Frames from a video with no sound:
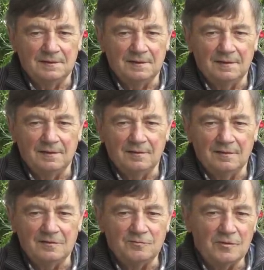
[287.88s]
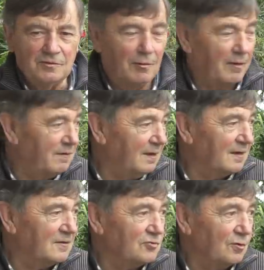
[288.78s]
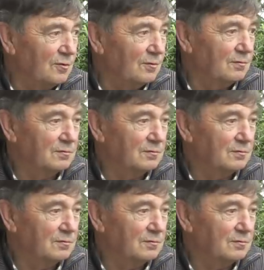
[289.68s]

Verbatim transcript: Y, después yo lo hacía aquí solo,